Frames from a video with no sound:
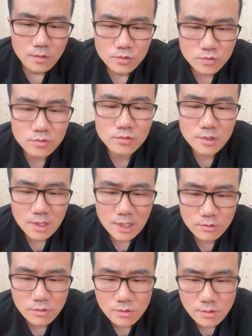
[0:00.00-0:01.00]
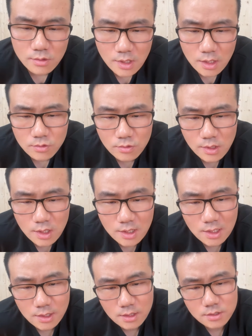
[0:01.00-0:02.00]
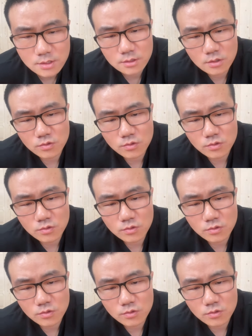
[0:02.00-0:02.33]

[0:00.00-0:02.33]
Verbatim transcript: 猪猪侠荣荣啊，如何看待今日